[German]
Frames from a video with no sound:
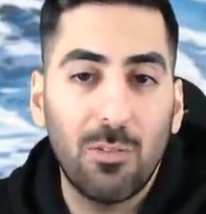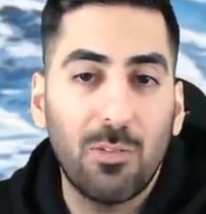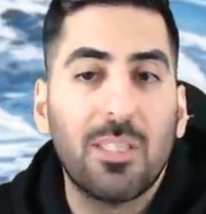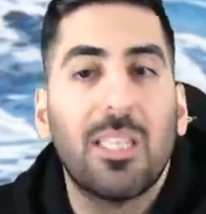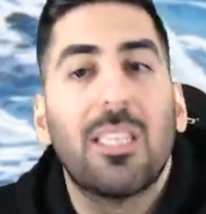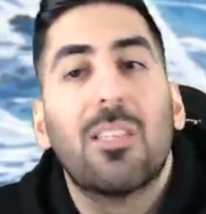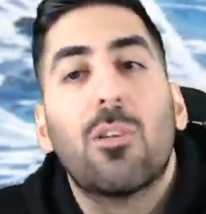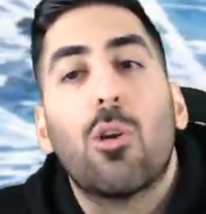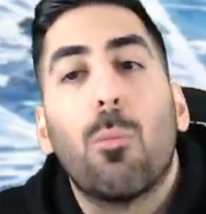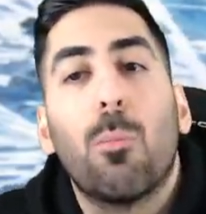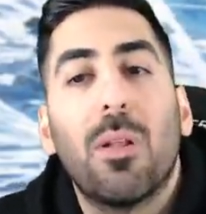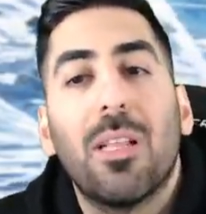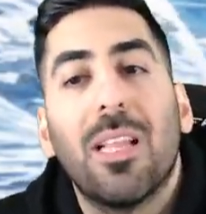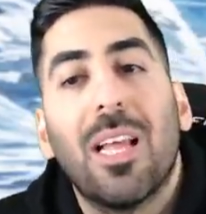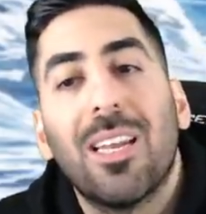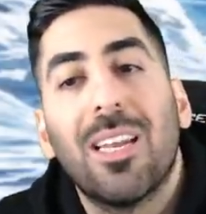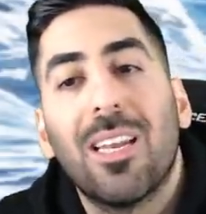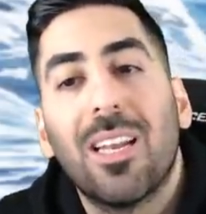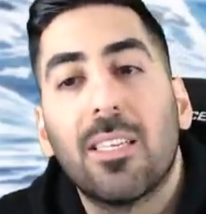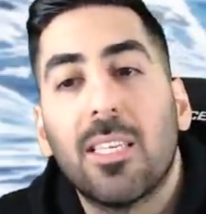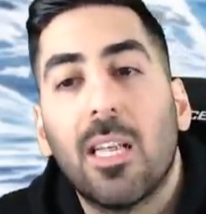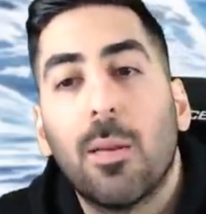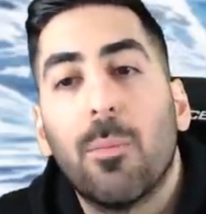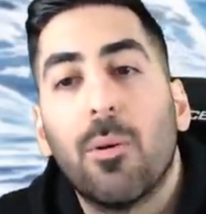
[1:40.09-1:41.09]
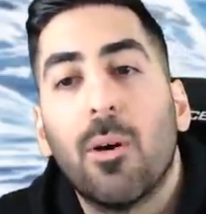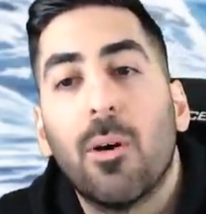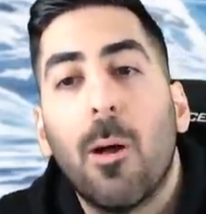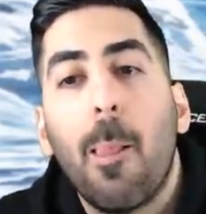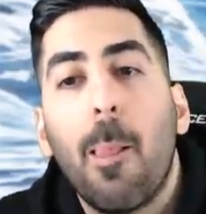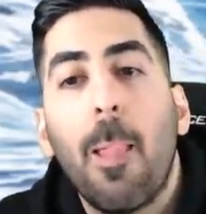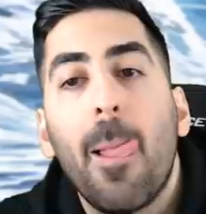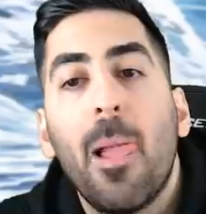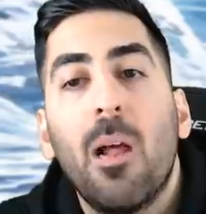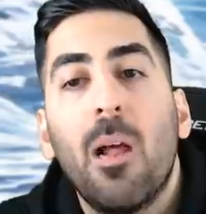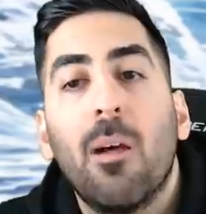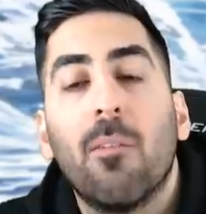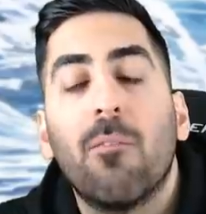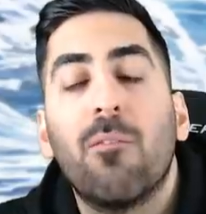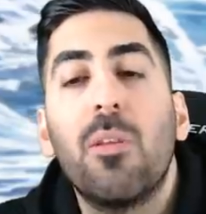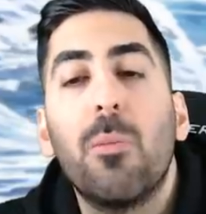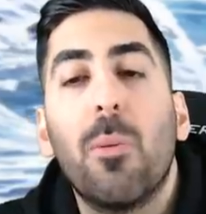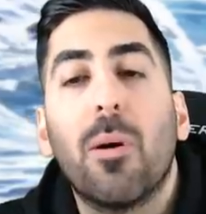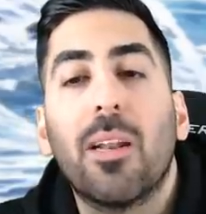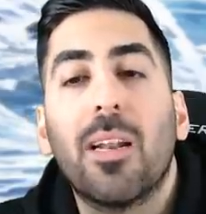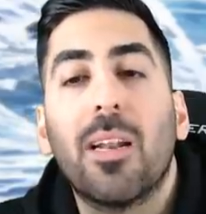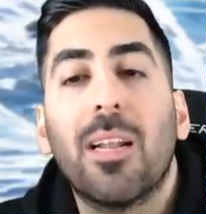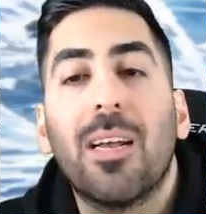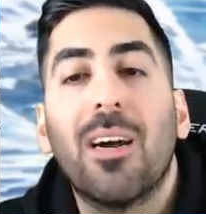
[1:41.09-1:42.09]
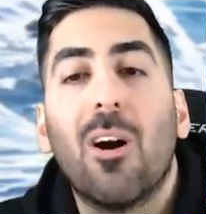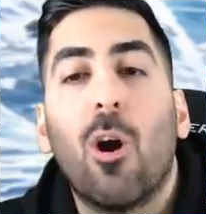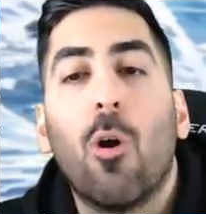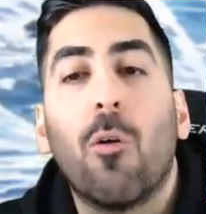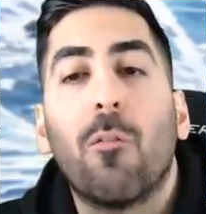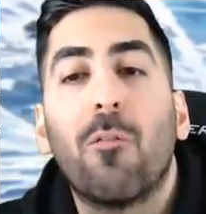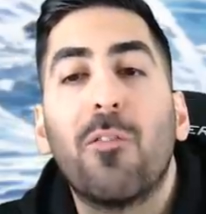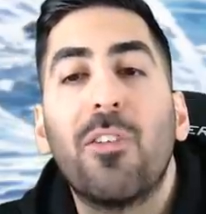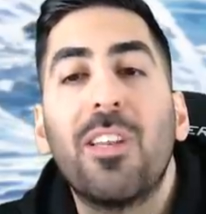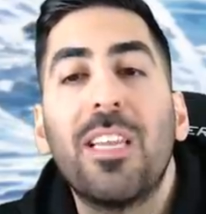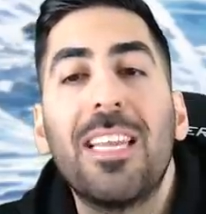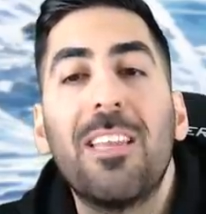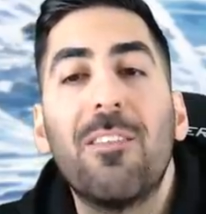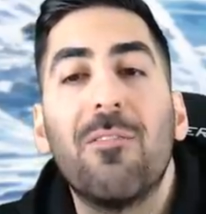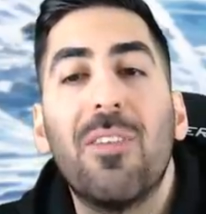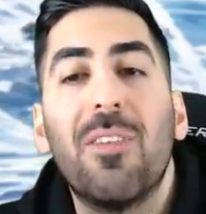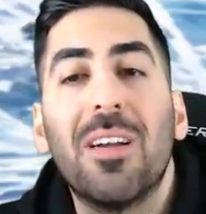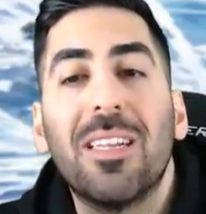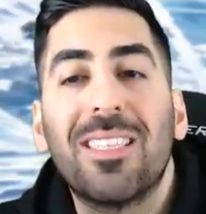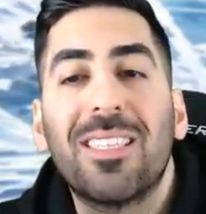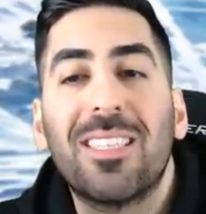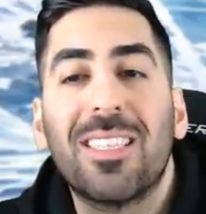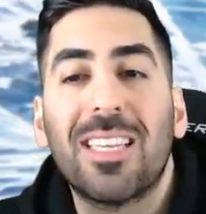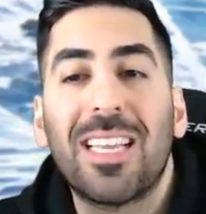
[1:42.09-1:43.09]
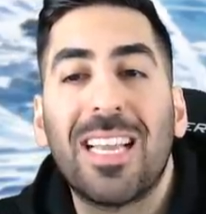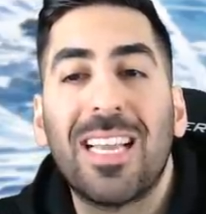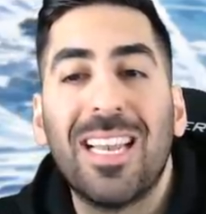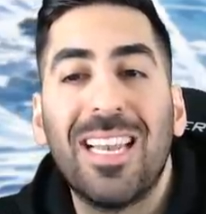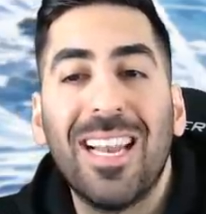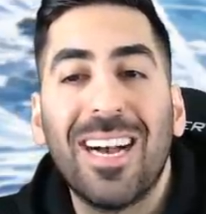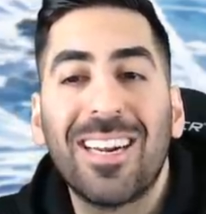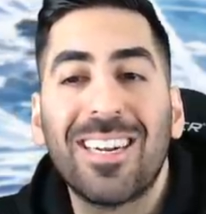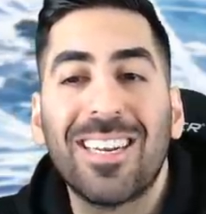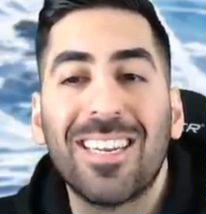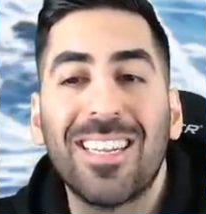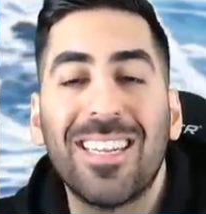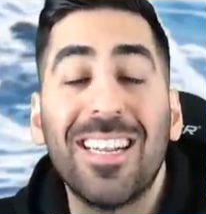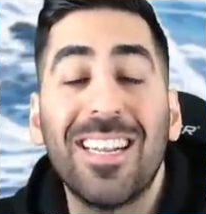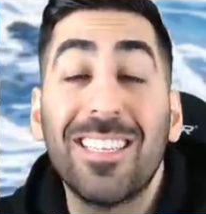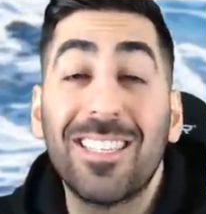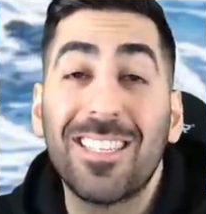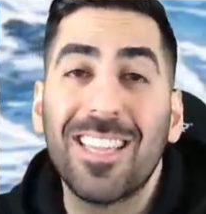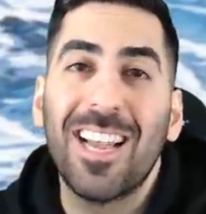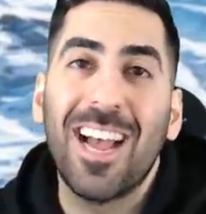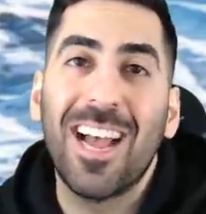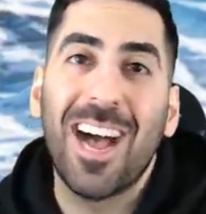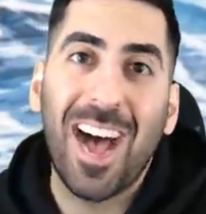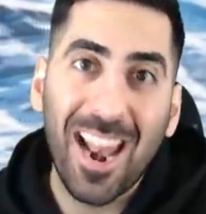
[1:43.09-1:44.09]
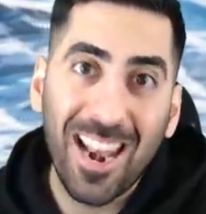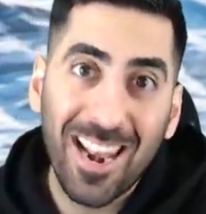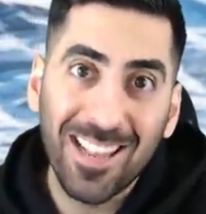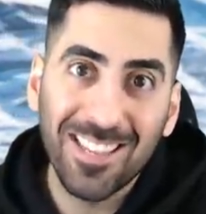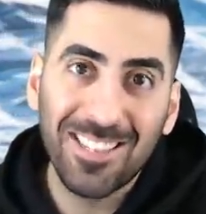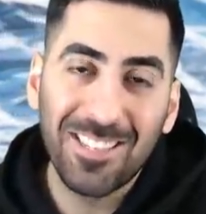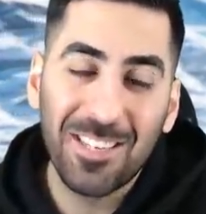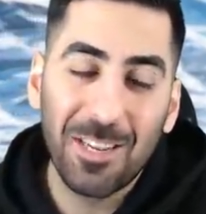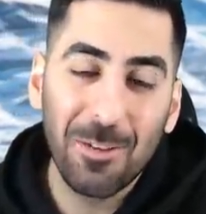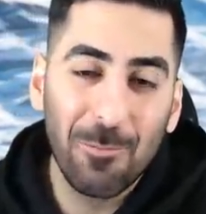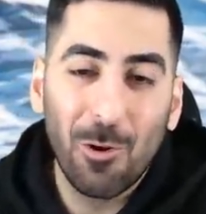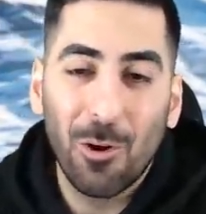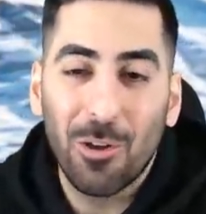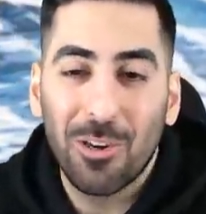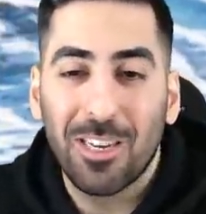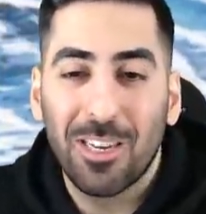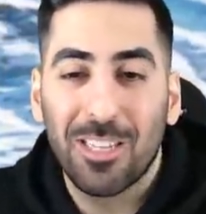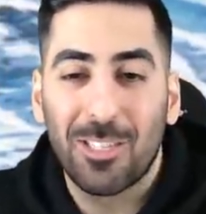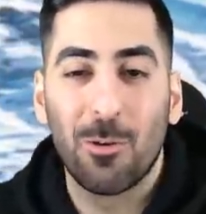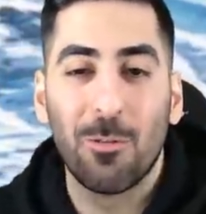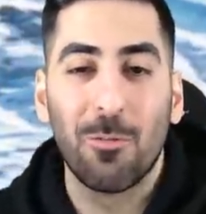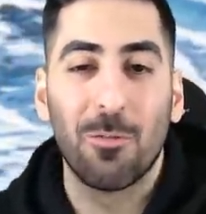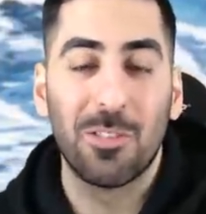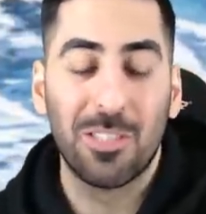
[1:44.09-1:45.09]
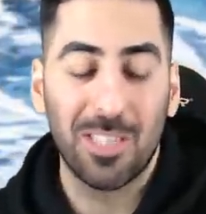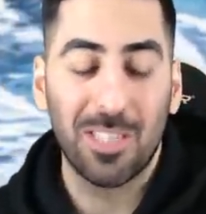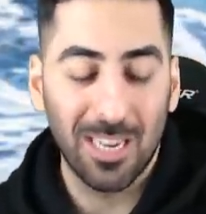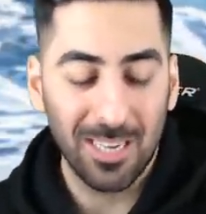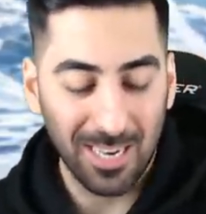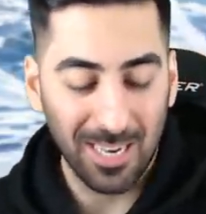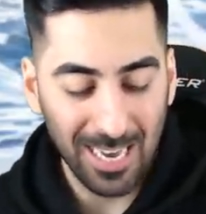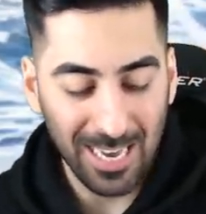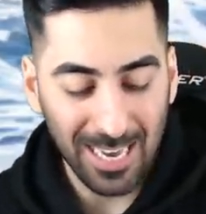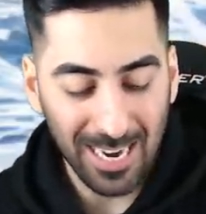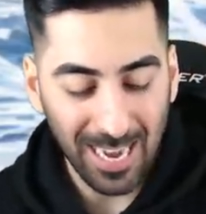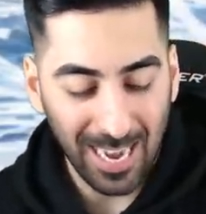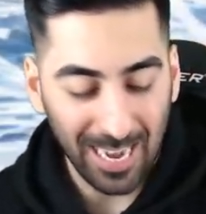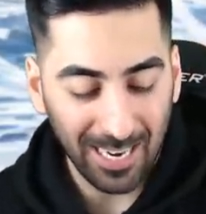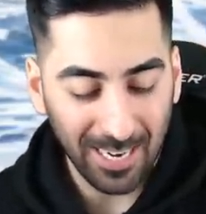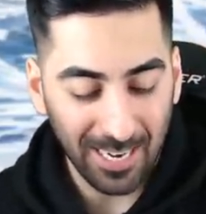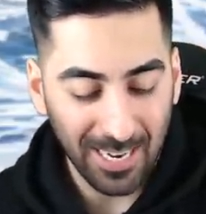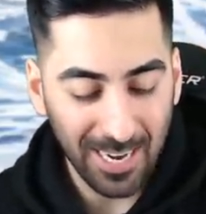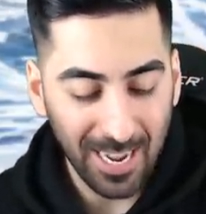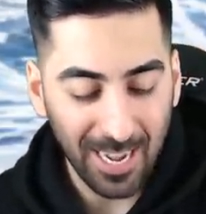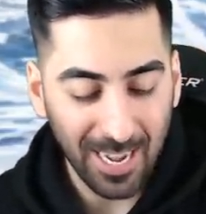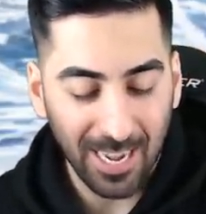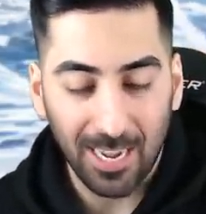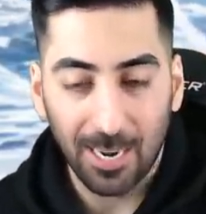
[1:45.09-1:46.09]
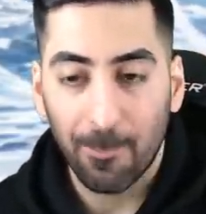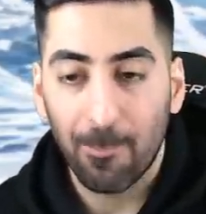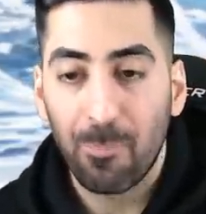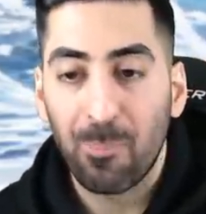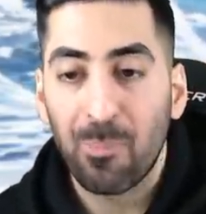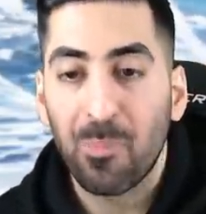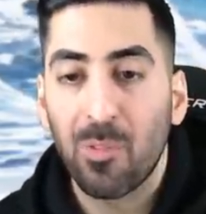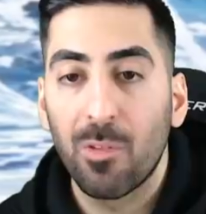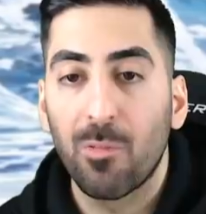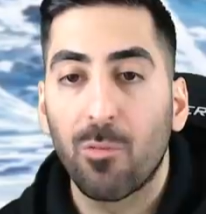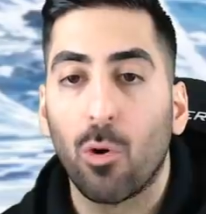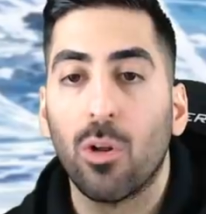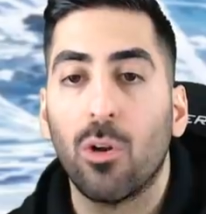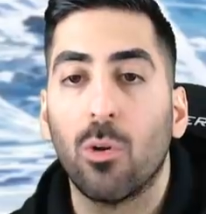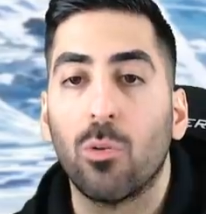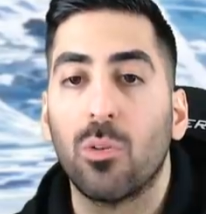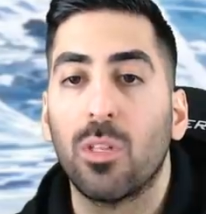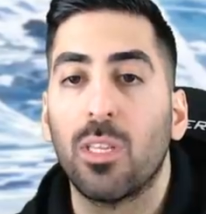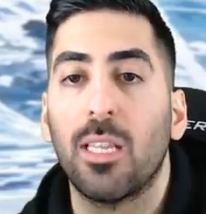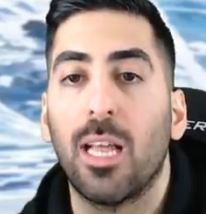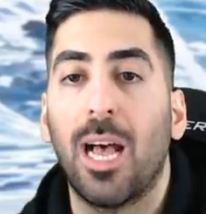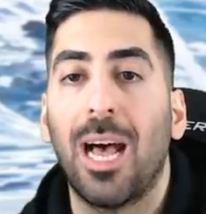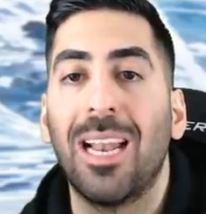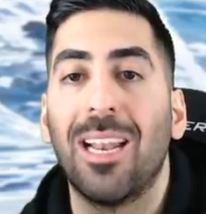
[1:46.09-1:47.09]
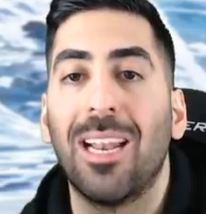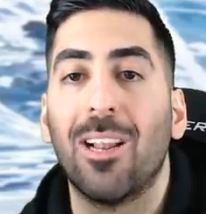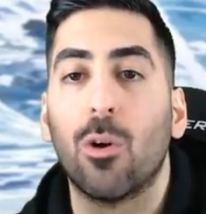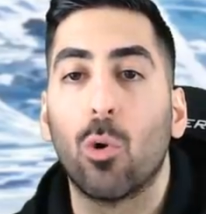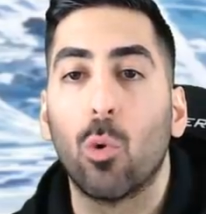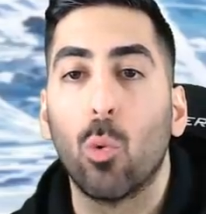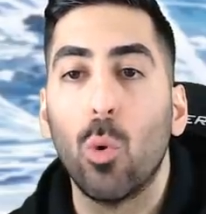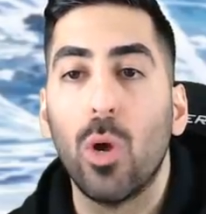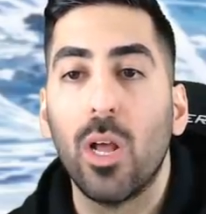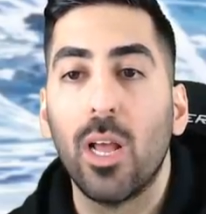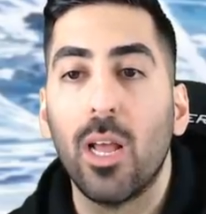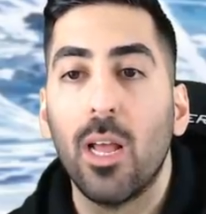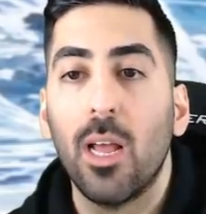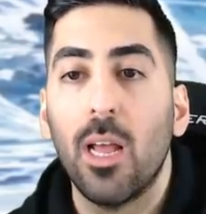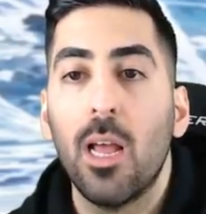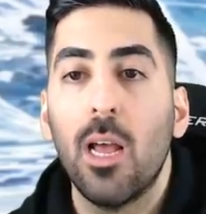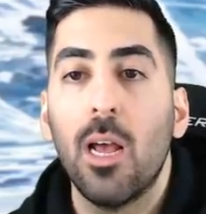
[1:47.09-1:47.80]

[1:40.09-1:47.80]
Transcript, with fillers: Was heißt komplett anders? Aber wie man auf die Events gelangt, ist anders geworden. Das gucken wir uns gleich in aller Nähe an. Freunde, und in aller Ruhe.